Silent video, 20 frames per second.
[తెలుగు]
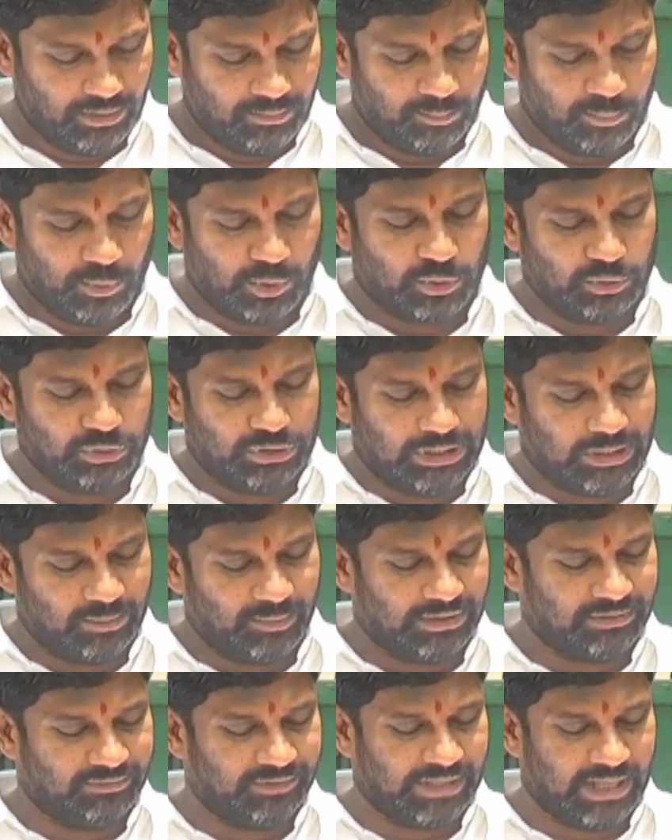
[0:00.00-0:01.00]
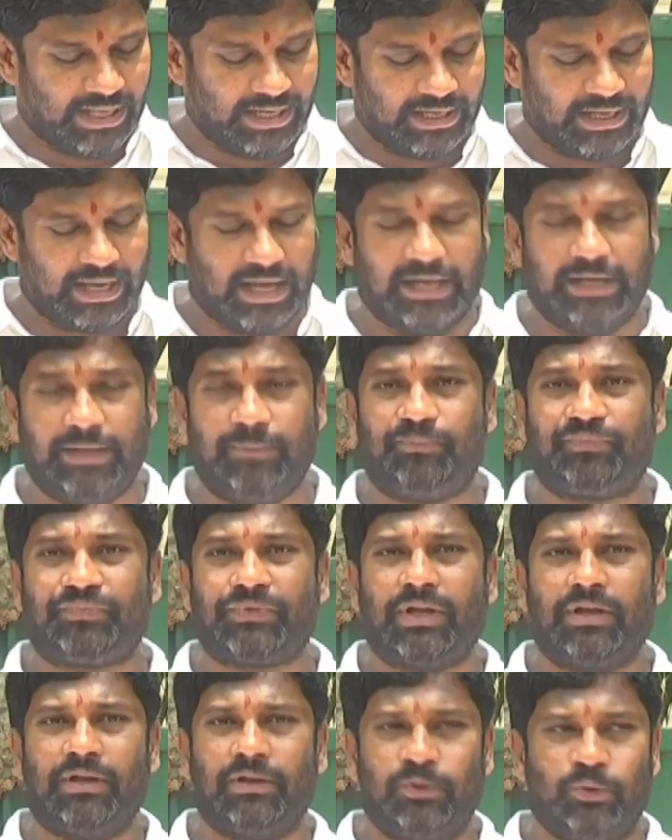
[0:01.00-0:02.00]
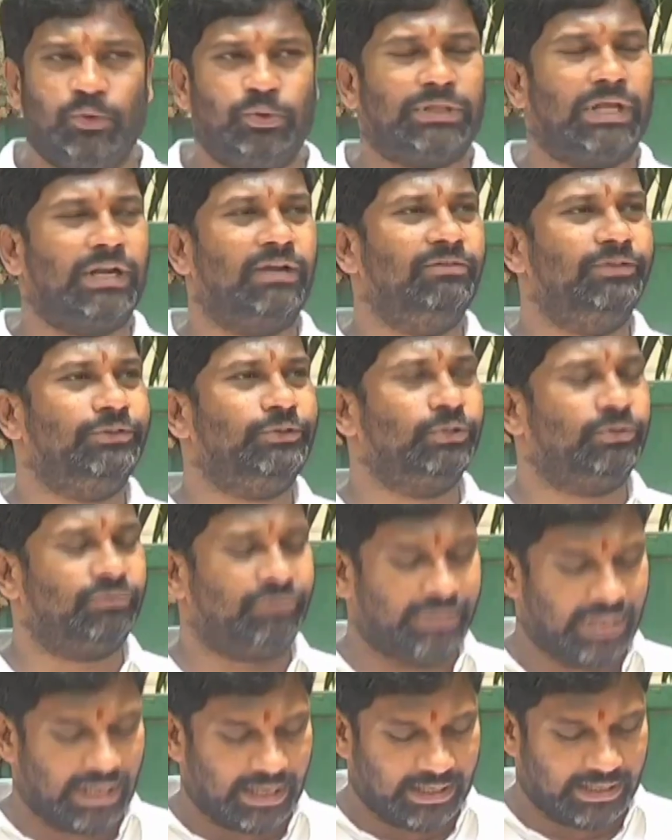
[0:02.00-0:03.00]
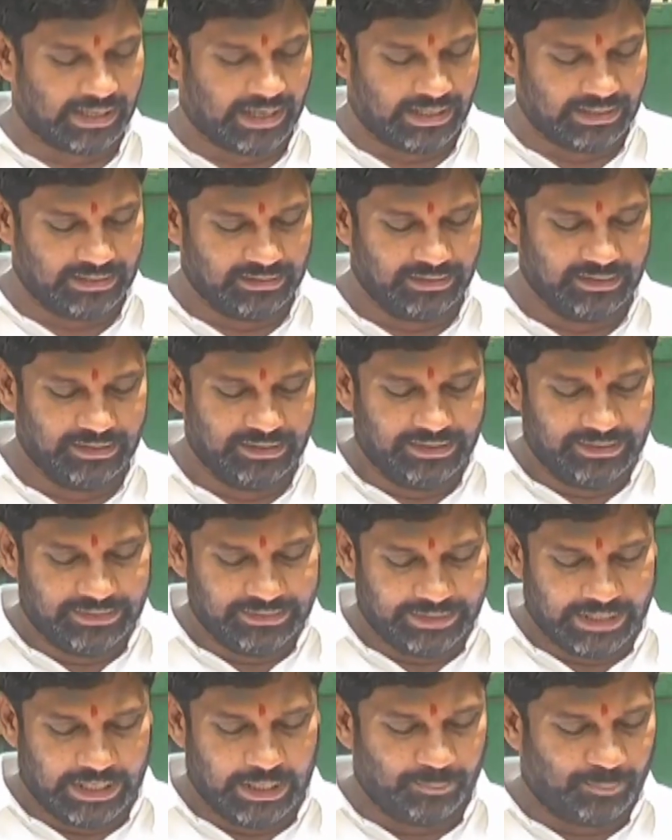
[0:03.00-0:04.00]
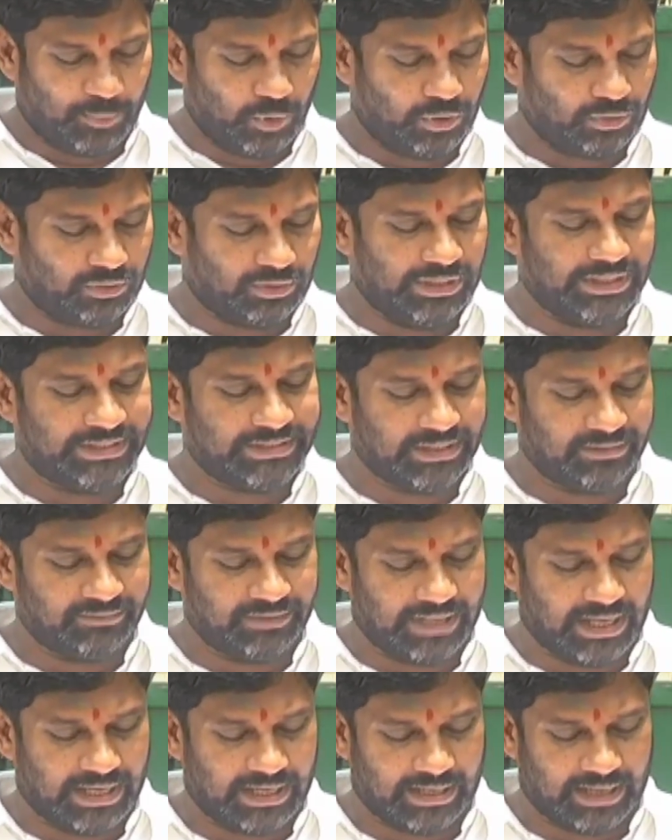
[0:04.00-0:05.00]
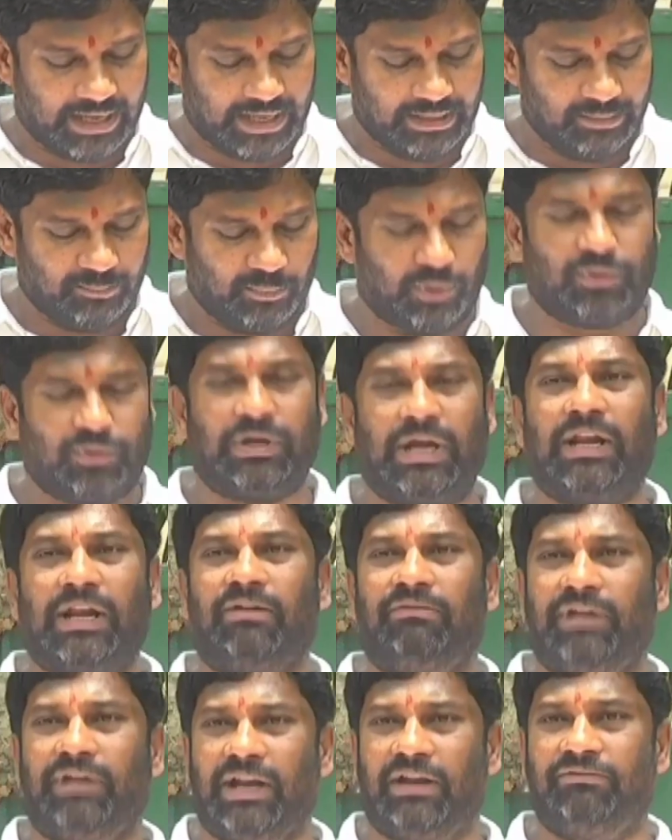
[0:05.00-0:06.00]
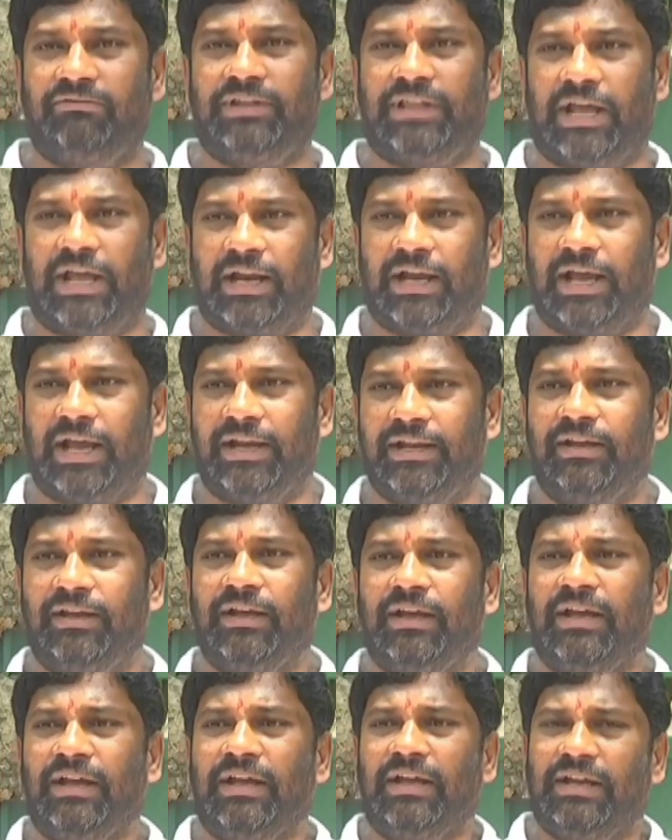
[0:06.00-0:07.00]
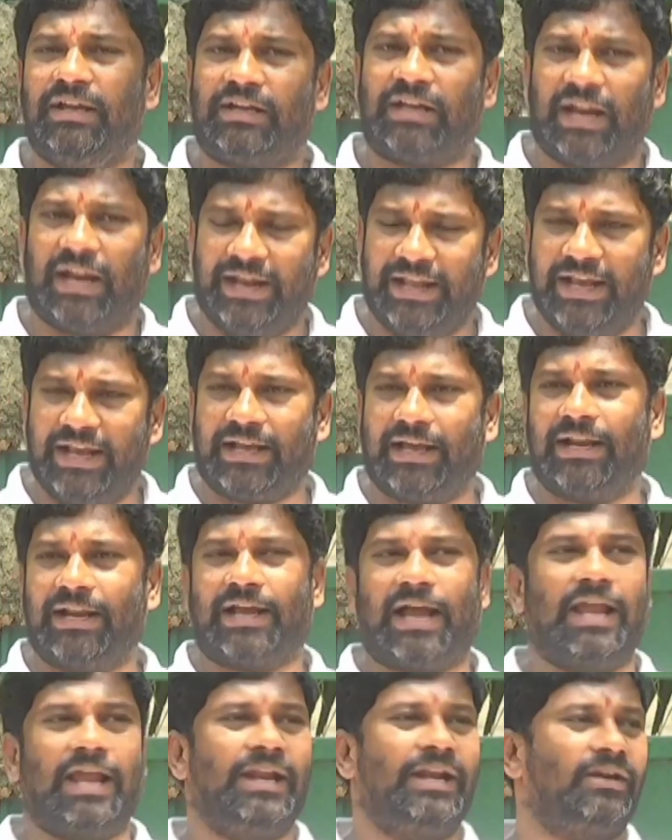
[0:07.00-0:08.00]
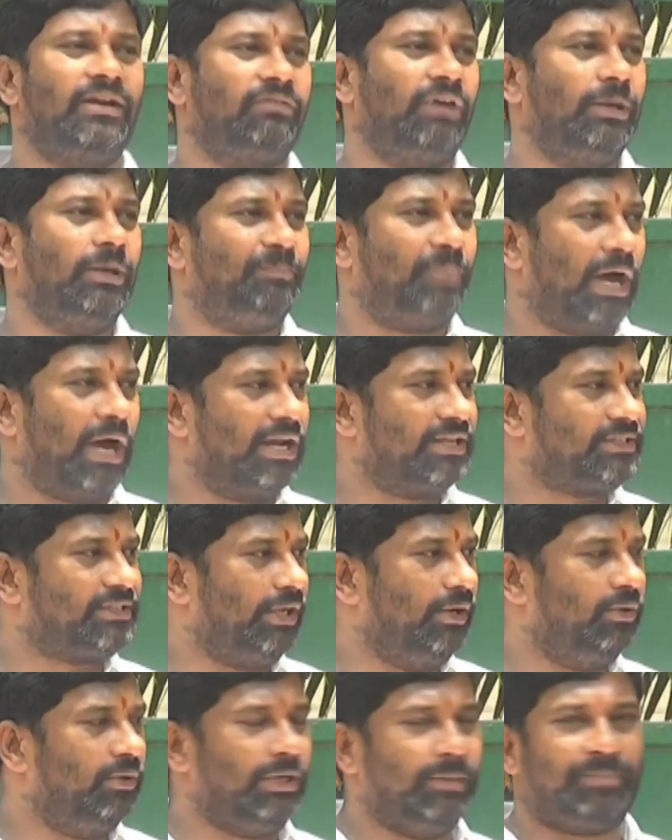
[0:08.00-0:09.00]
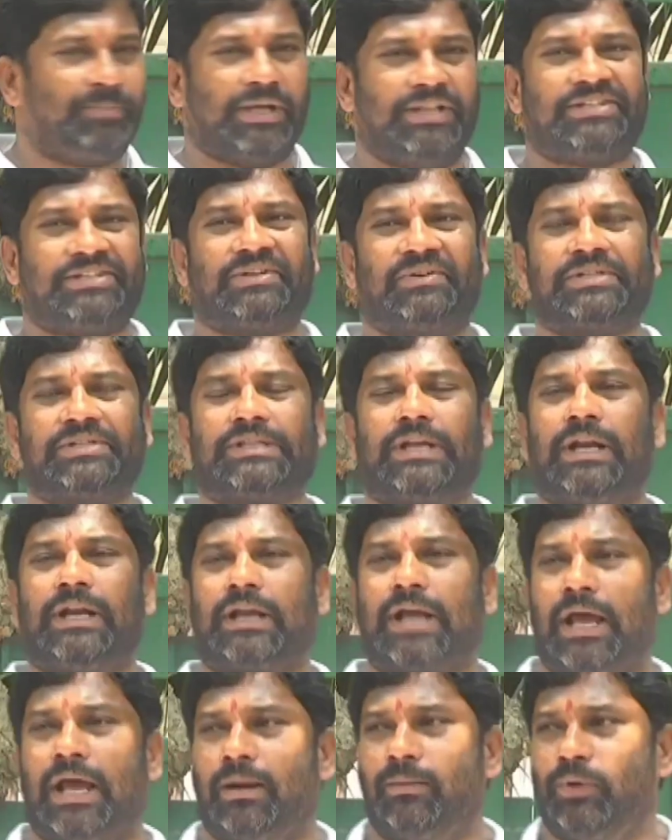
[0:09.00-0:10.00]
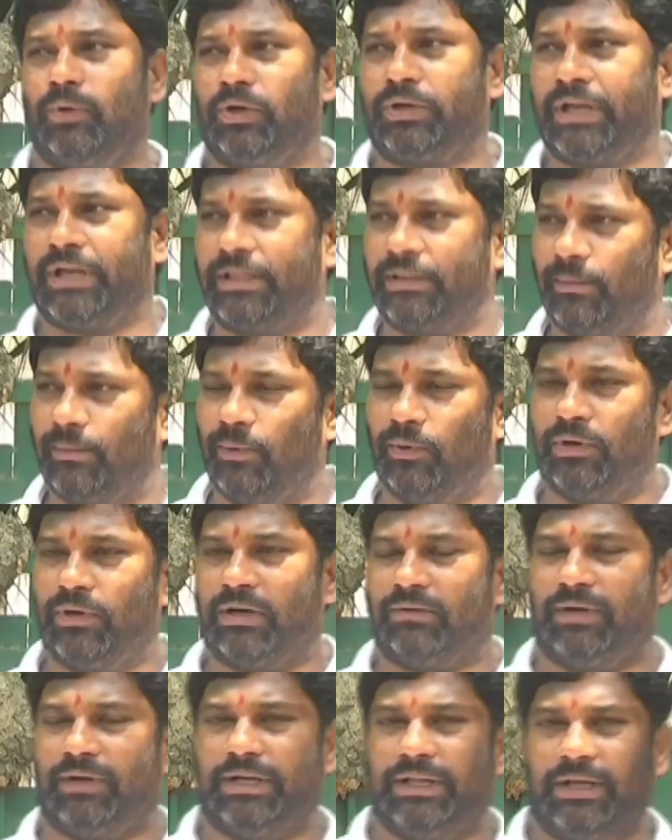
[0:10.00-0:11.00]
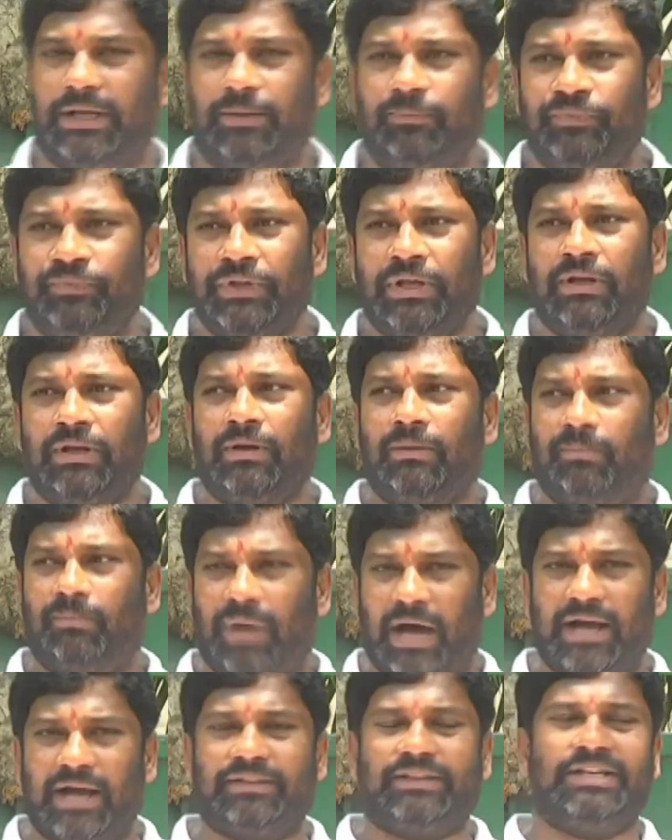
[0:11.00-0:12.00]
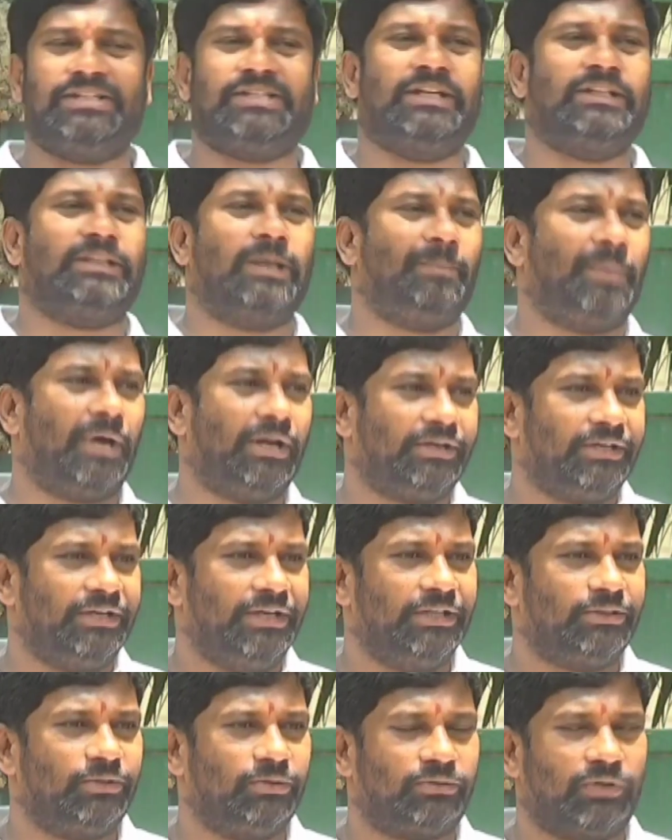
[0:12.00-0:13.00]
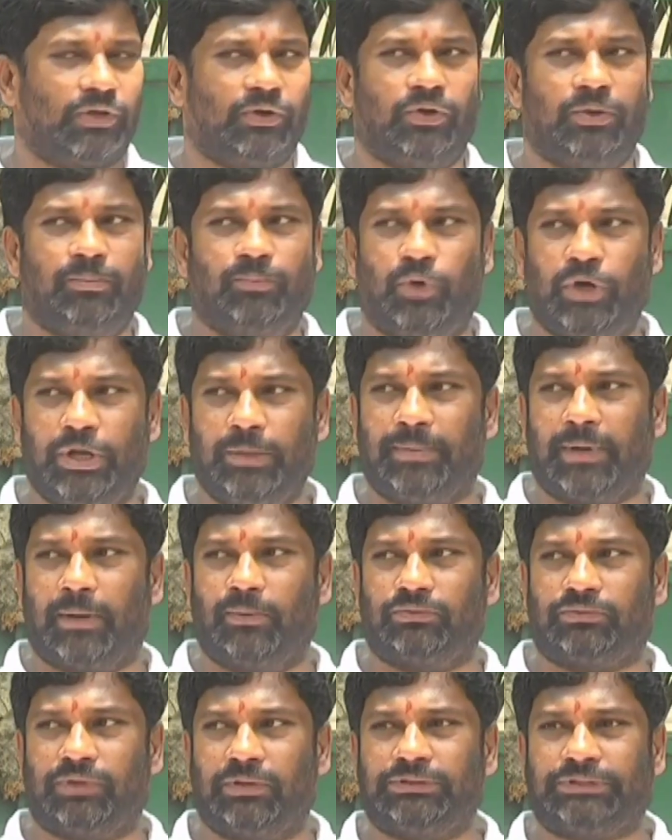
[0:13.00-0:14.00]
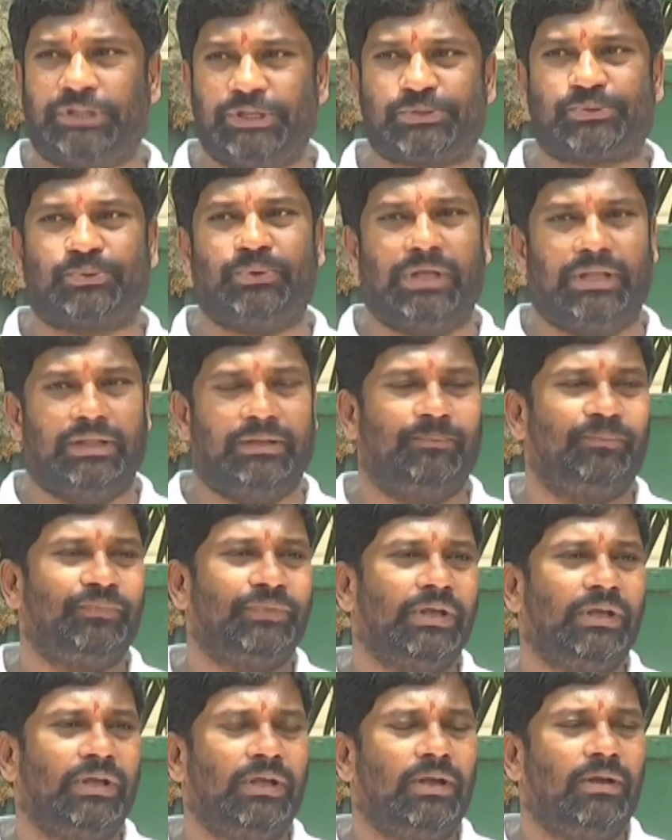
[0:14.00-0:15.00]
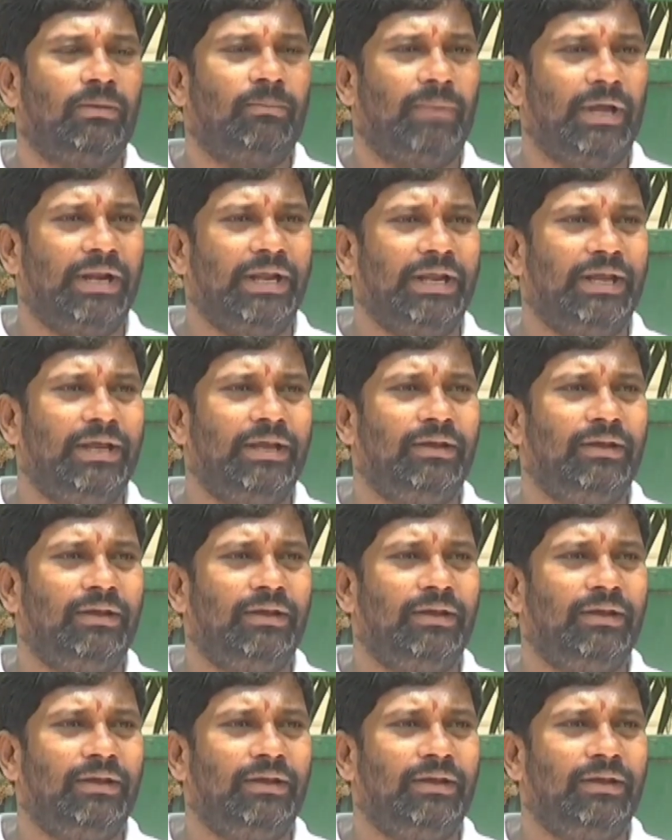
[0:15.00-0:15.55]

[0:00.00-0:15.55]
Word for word: బొగ్గు దిగుమతి విధానం కానీ నూతన విద్యుత్ విధానం కానీ ఎయిర్పోర్ట్ లీజింగ్ విధానం కానీ బొగ్గు గన్ల వేలం విధానం కానీ ఇట్లా అనేక రకాలైనటువంటి పాలసీలు ఈ పది సంవత్సరాల కాలంలో కేంద్రంలో ఉన్నటువంటి భారతీయ జనతా పార్టీ నేతృత్వంలోని మోడీ ప్రభుత్వం తీసుకున్నది మరి